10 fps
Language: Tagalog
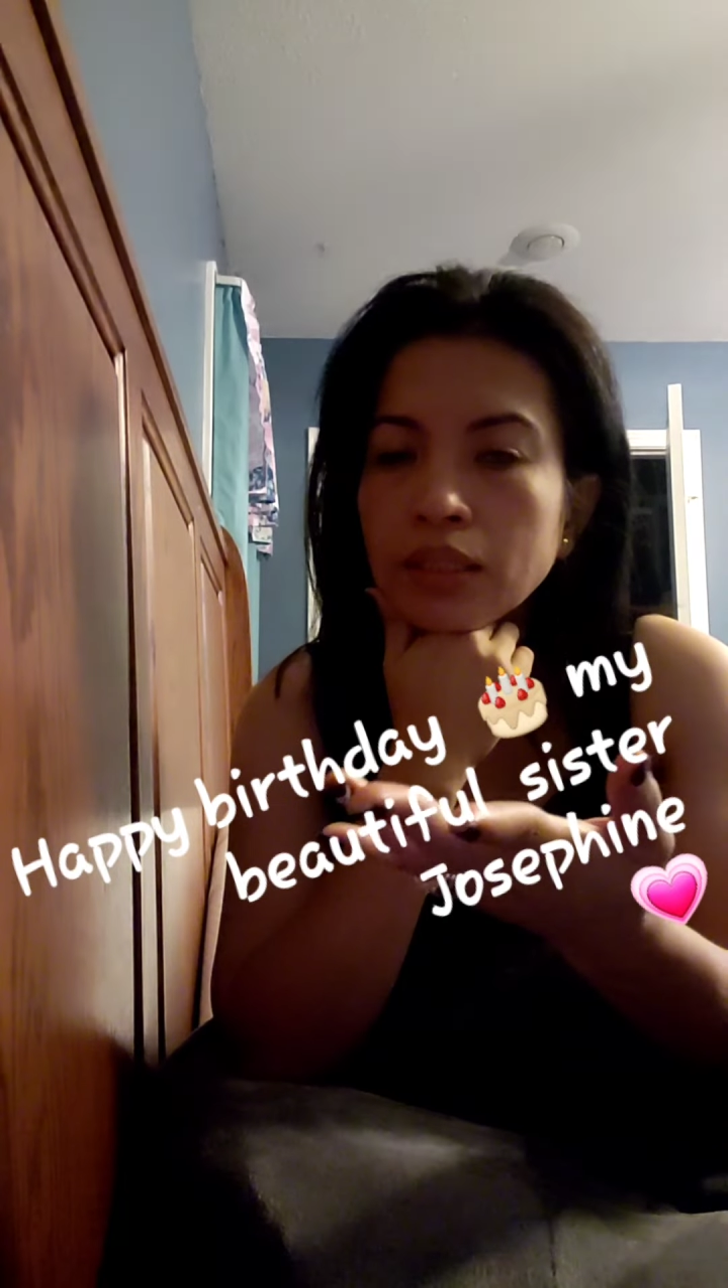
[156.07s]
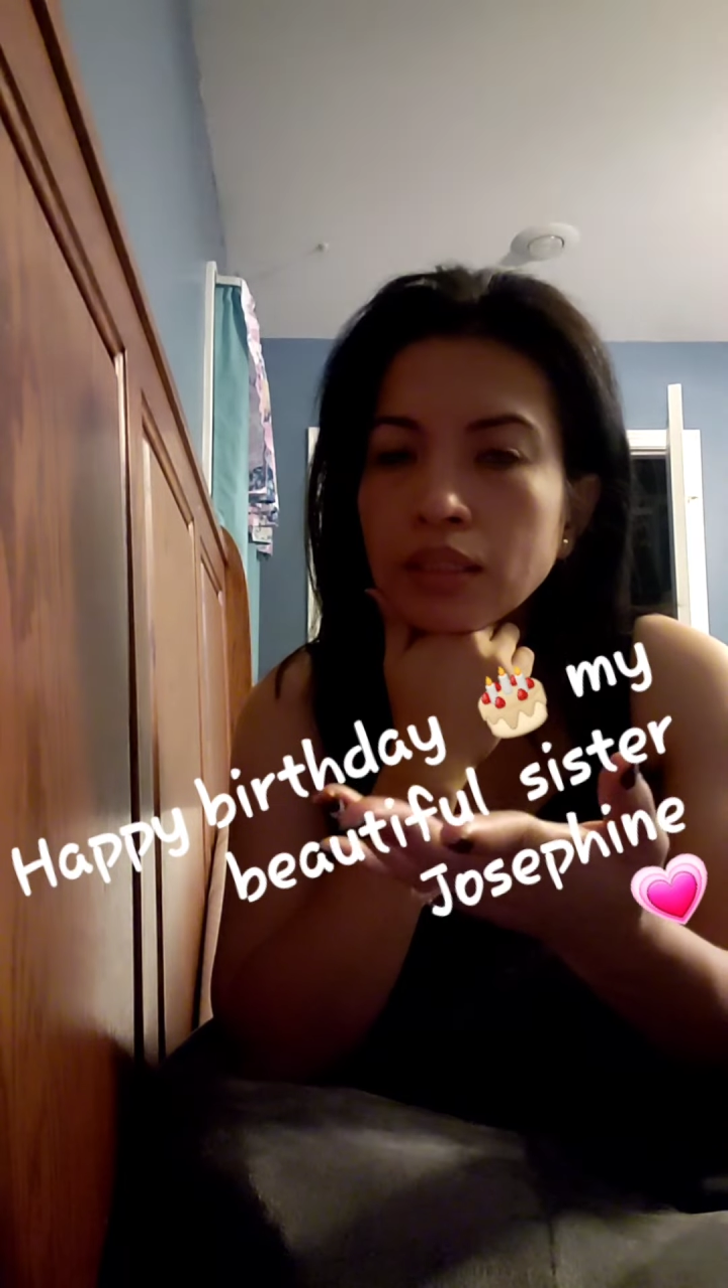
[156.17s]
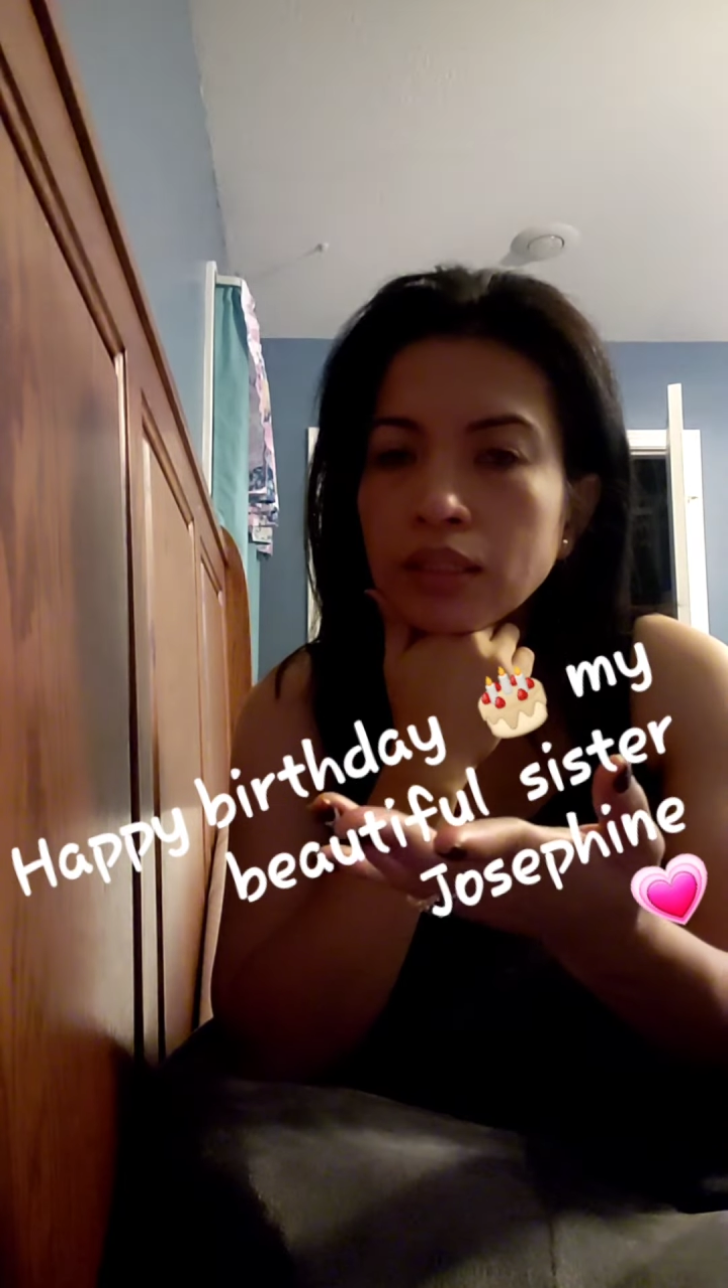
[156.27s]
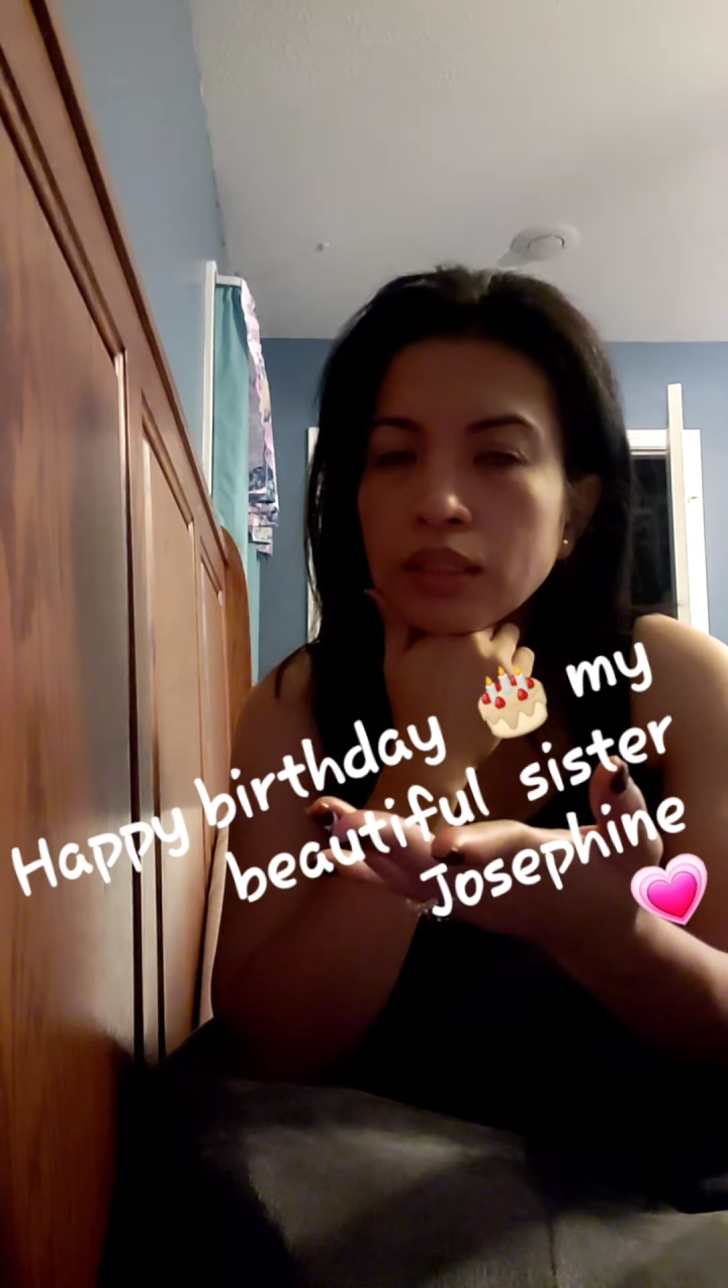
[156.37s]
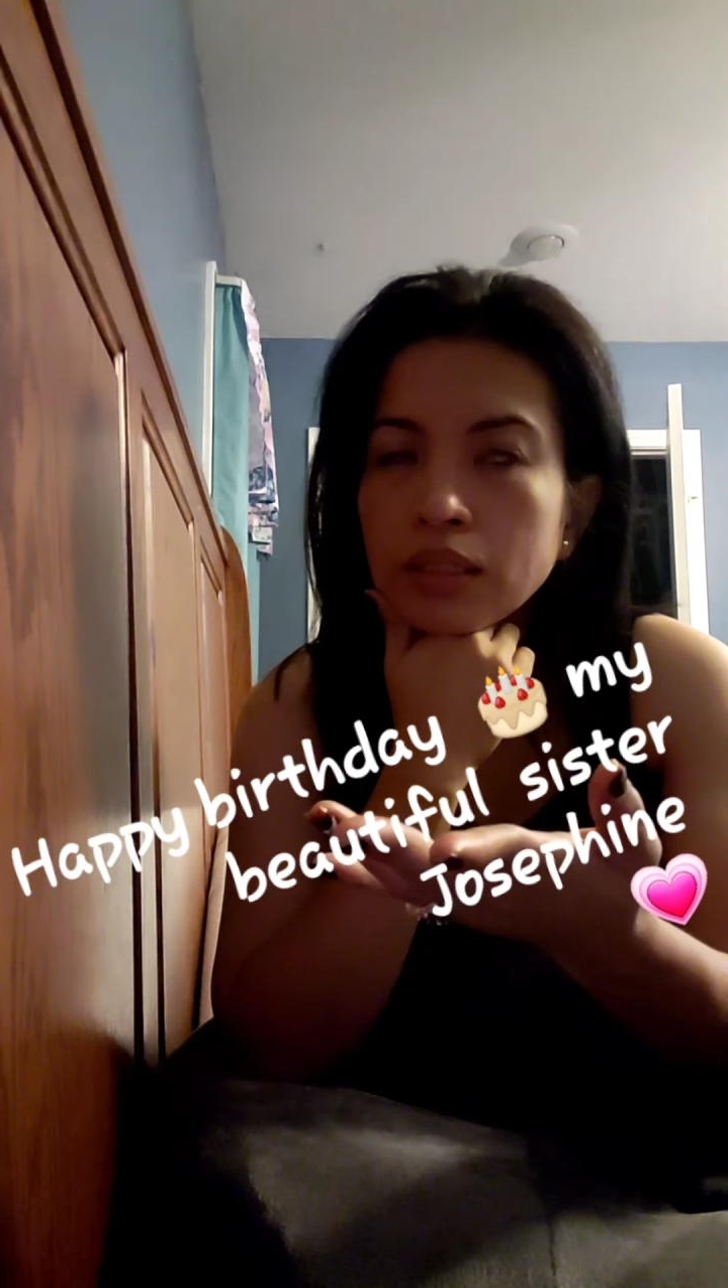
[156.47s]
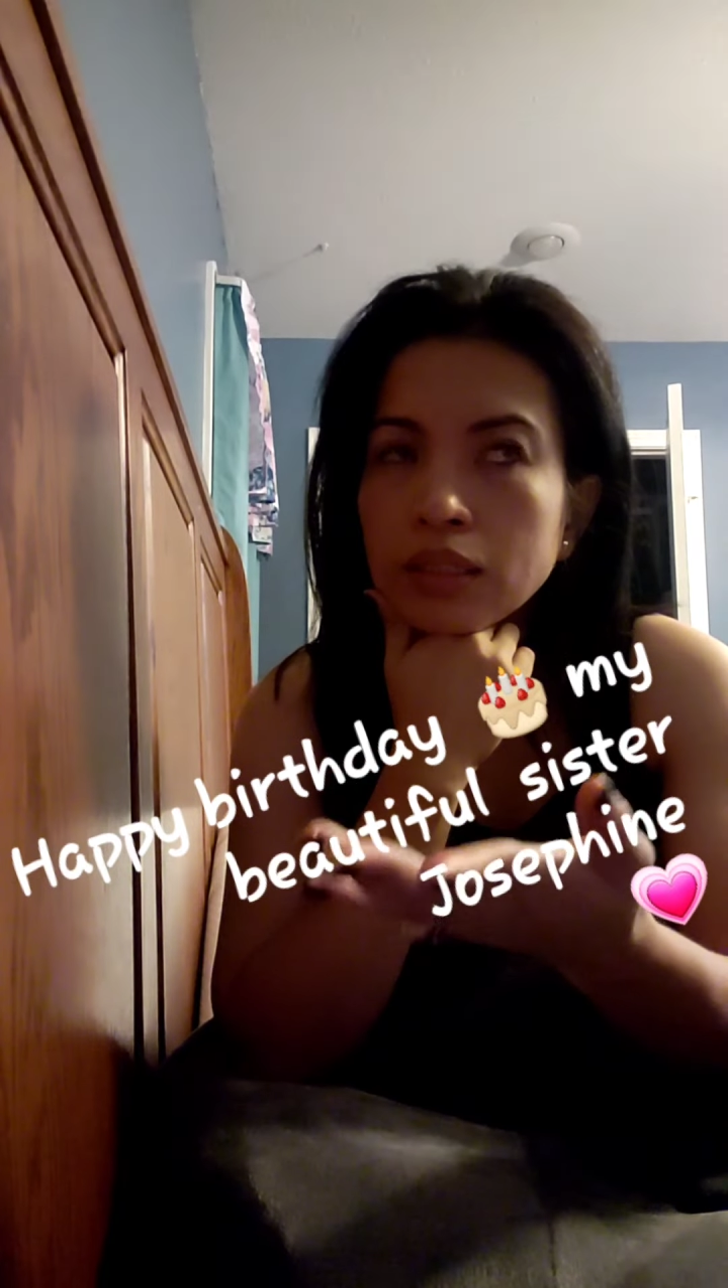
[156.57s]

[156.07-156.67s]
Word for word: nga